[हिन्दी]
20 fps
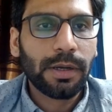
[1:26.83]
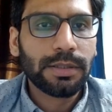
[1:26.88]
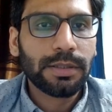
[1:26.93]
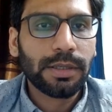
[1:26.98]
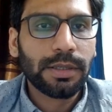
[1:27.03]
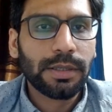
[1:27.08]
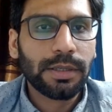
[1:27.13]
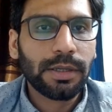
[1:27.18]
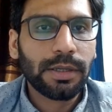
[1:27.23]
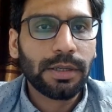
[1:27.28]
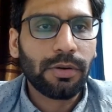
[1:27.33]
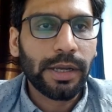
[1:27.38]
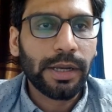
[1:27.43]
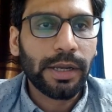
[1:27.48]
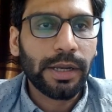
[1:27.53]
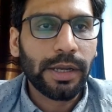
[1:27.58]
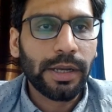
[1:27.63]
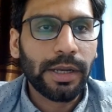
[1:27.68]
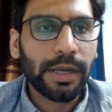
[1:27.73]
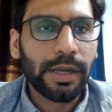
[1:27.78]
और
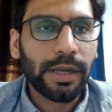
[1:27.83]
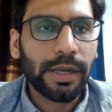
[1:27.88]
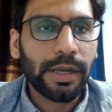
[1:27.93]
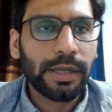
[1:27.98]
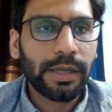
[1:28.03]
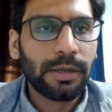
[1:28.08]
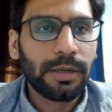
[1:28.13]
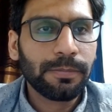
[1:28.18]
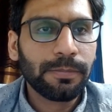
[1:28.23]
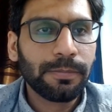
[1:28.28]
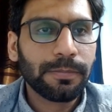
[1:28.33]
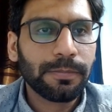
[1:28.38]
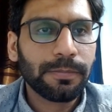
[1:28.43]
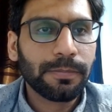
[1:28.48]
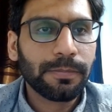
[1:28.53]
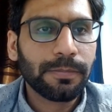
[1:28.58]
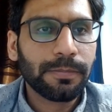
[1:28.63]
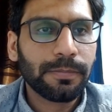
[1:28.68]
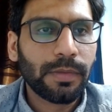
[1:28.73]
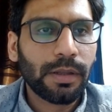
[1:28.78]
क्राइकल
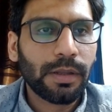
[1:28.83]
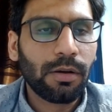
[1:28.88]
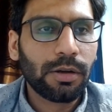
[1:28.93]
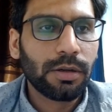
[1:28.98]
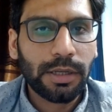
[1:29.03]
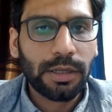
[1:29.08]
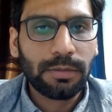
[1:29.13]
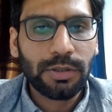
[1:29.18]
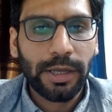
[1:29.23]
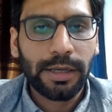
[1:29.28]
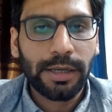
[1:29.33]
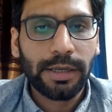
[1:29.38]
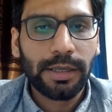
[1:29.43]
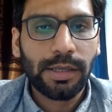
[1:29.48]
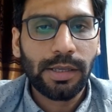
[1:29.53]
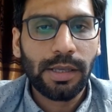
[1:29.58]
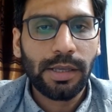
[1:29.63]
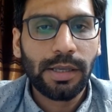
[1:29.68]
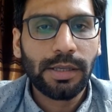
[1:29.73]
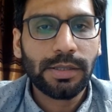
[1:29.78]
भी जो है
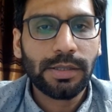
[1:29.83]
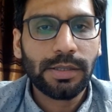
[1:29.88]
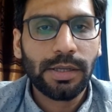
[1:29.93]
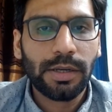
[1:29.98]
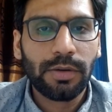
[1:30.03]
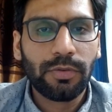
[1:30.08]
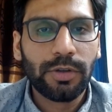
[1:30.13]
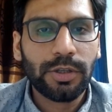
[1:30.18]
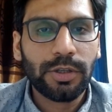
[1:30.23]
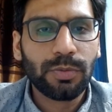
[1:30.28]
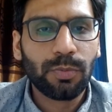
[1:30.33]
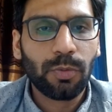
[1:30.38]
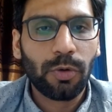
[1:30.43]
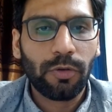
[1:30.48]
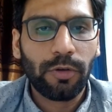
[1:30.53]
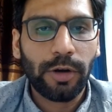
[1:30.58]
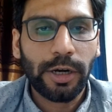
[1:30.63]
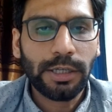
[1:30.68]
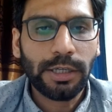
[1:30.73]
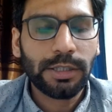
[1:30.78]
यही सर्विस प्रोवाइड
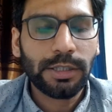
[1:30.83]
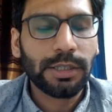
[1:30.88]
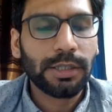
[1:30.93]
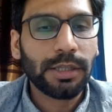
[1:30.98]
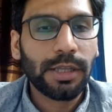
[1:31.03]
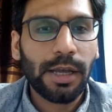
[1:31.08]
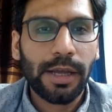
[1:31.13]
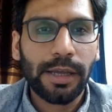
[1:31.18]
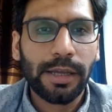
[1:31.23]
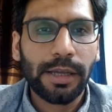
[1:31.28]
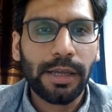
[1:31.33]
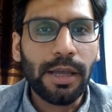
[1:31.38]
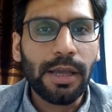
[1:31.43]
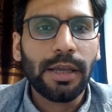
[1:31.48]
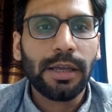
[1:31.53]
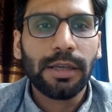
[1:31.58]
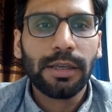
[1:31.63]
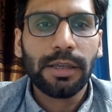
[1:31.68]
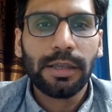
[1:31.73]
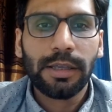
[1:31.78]
करता है
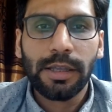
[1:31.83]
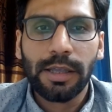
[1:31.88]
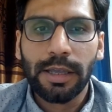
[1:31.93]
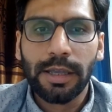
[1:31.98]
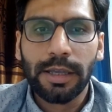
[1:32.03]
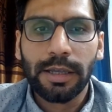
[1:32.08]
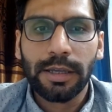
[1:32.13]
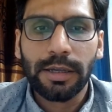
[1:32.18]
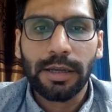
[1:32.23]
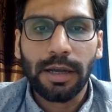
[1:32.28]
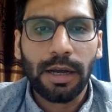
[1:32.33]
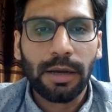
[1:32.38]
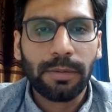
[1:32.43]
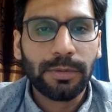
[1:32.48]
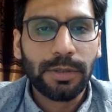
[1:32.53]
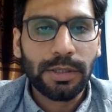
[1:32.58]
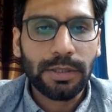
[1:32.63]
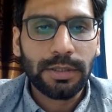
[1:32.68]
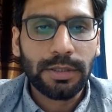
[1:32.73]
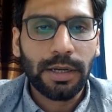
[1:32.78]
कि आप किस
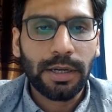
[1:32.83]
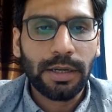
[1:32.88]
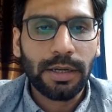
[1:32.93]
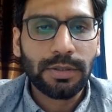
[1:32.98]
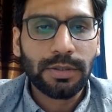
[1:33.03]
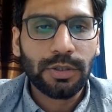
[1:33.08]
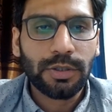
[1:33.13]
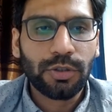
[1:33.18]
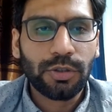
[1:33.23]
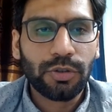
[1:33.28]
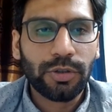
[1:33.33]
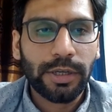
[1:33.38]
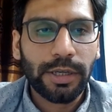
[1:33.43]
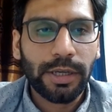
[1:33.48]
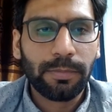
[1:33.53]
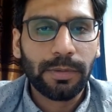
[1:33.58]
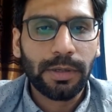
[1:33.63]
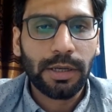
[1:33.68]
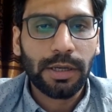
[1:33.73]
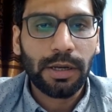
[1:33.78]
तरह से जो है अपना
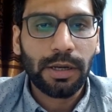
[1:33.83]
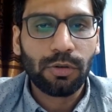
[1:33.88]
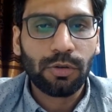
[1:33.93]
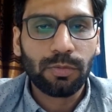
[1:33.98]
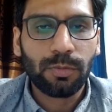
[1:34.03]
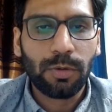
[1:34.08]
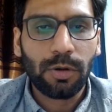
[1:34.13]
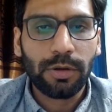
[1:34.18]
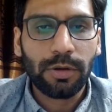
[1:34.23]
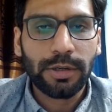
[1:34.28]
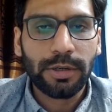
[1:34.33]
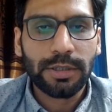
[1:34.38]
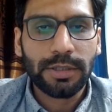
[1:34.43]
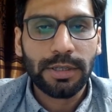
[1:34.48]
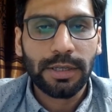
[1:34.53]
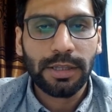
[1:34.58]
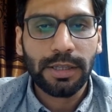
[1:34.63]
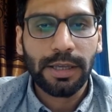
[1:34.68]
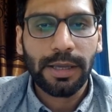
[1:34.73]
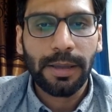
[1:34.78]
अकाउंट ब्लॉक कर सकते हैं
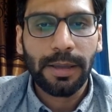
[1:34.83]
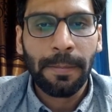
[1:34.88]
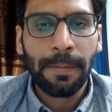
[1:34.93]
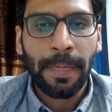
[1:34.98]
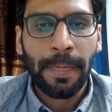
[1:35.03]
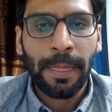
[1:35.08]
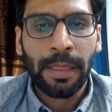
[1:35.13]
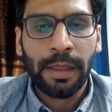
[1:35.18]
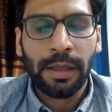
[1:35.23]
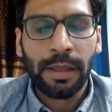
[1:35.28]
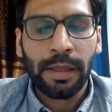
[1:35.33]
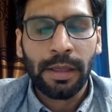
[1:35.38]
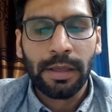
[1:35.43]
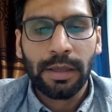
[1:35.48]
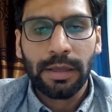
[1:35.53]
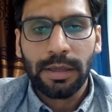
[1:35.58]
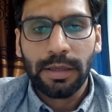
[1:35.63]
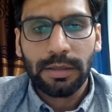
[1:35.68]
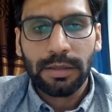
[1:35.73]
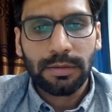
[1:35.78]

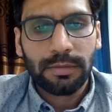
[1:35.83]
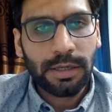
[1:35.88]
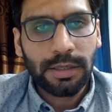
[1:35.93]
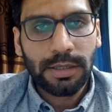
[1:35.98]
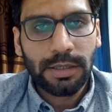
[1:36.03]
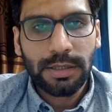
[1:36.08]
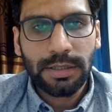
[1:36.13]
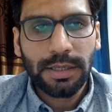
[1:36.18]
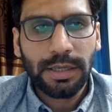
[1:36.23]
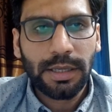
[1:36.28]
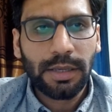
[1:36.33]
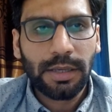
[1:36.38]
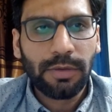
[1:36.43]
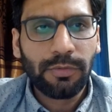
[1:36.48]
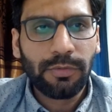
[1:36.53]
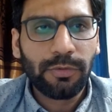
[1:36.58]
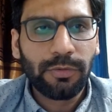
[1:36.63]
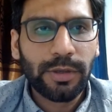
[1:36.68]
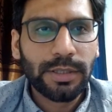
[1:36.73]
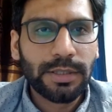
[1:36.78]
हर किसी की फीसेस
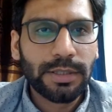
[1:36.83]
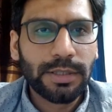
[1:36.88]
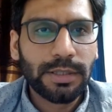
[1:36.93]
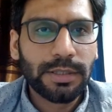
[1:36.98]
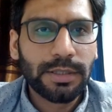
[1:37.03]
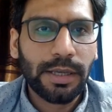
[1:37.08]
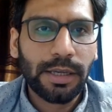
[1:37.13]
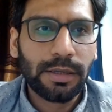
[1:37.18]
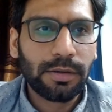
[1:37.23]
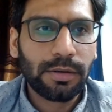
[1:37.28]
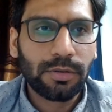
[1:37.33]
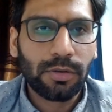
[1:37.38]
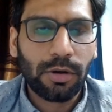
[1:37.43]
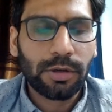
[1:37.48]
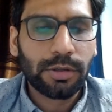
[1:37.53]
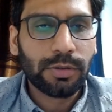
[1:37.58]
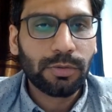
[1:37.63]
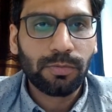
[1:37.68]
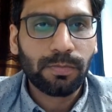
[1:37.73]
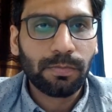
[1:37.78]
हैं और
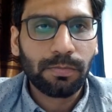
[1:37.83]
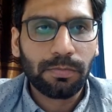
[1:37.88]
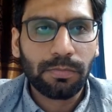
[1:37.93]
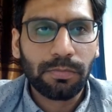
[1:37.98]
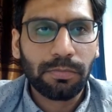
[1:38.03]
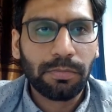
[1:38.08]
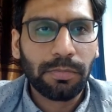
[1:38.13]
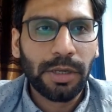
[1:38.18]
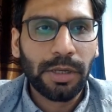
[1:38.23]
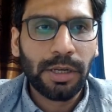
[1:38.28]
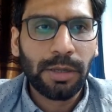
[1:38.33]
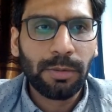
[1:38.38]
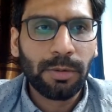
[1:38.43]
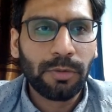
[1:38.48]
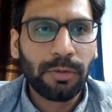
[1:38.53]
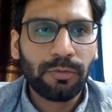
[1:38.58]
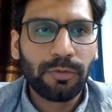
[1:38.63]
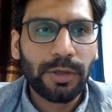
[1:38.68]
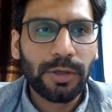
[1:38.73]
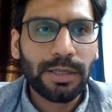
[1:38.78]
मिनिमम
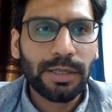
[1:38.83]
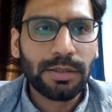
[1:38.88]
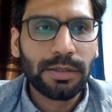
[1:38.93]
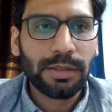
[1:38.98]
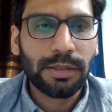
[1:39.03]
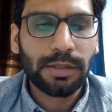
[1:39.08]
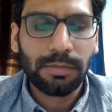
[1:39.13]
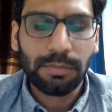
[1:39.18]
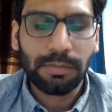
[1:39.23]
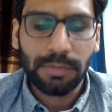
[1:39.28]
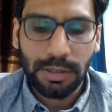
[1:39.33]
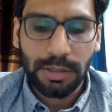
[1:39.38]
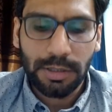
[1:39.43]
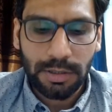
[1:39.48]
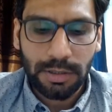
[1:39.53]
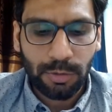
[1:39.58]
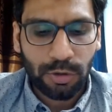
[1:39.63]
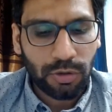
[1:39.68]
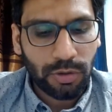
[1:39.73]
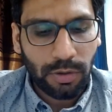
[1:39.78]
फीस मैं समझता हूँ कि